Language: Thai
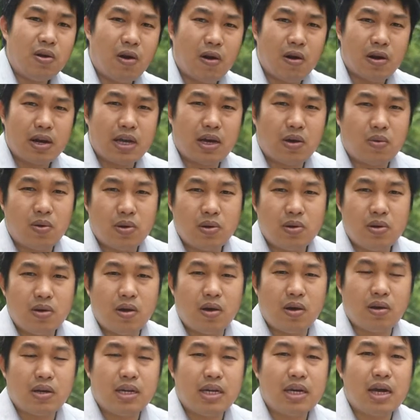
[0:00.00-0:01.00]
องเนี่ยคนทดล
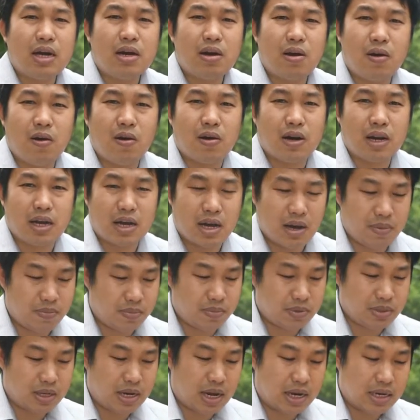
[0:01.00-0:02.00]
องที่ข้างนอกนะครับ
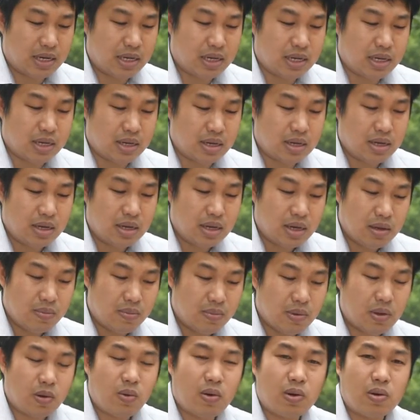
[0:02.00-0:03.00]
สถานที่
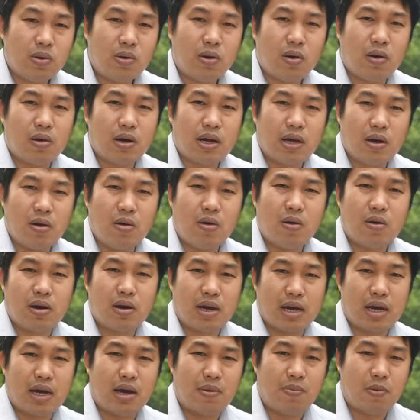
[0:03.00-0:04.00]
ไม่ควรทดลองในห้อง
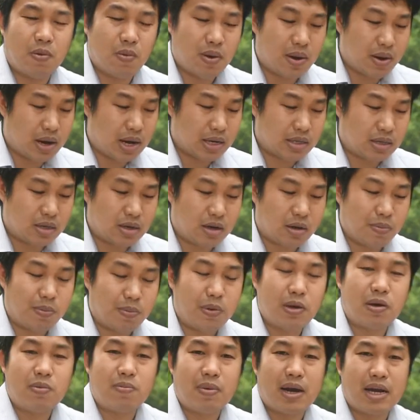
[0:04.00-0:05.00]
นะครับเพราะว่าอาจจะเกิดเพ
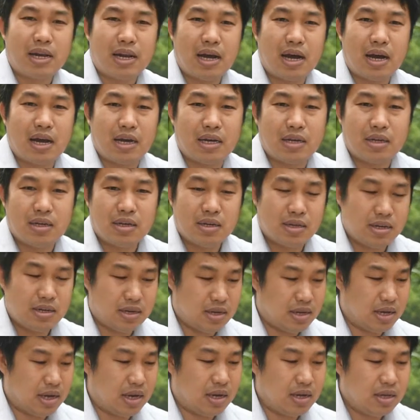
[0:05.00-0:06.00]
ลิงไหม้ได้
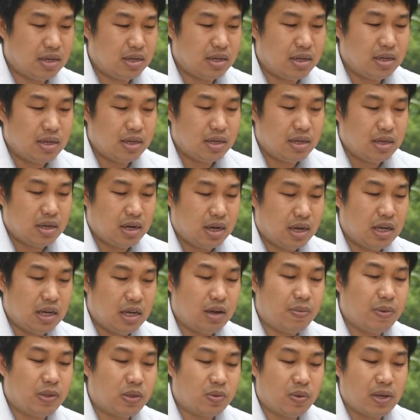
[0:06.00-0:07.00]
นะอันนี้
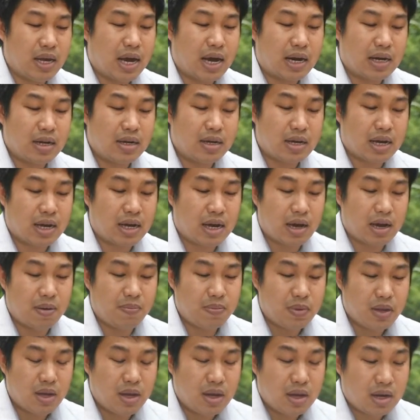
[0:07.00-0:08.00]
ก็เป็นตัวอย่างหนึ่งนะครับ
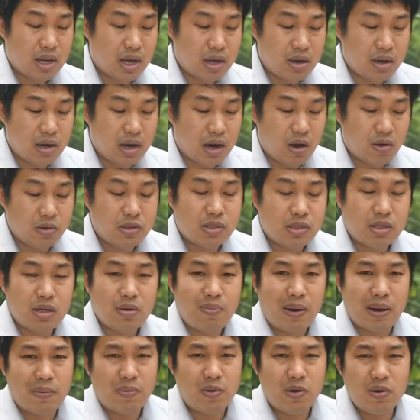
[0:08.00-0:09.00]
ถ้าเกิดเราซื้อ
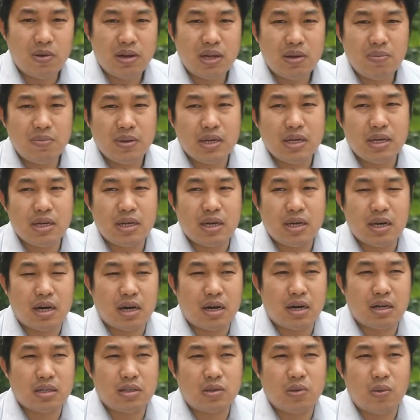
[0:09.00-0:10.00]
แบบรุ่นที่มี
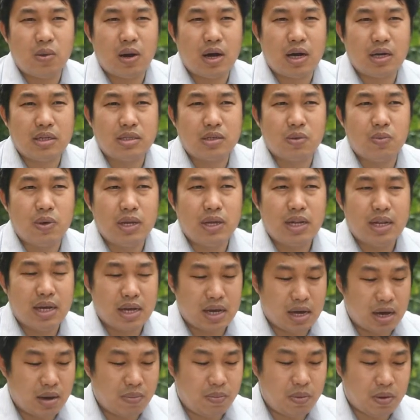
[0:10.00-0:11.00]
ตัวสวิตช์นะ
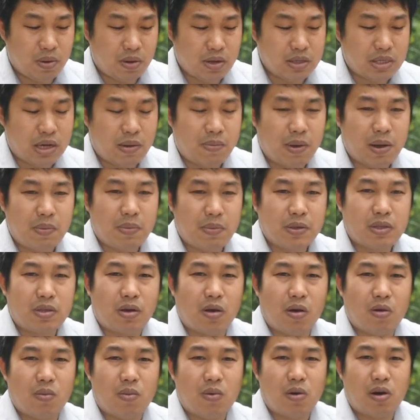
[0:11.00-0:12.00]
ครับก็สามารถไปต่
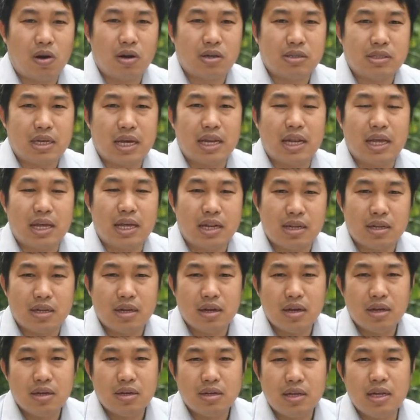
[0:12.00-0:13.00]
ออุปกรณ์ไซเรน
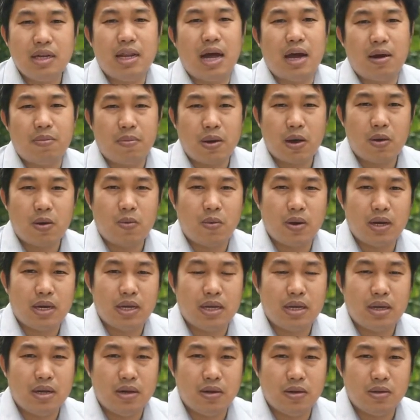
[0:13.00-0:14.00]
ที่ดังมากกว่า
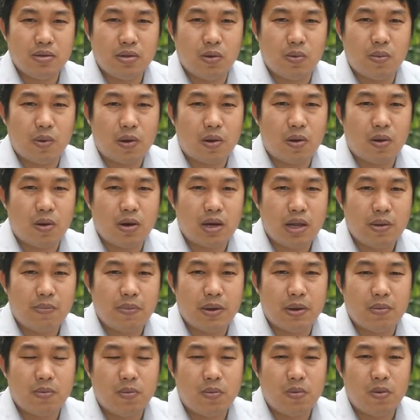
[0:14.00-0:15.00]
นี้ หรืออุปกรณ์ที่
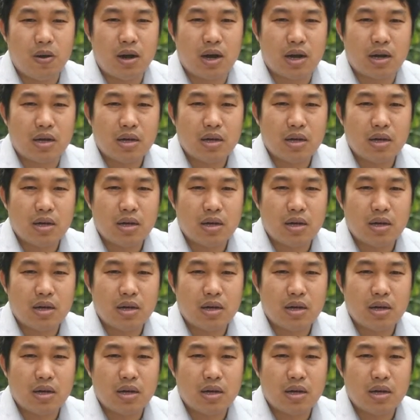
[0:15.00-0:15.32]
เป็นพวก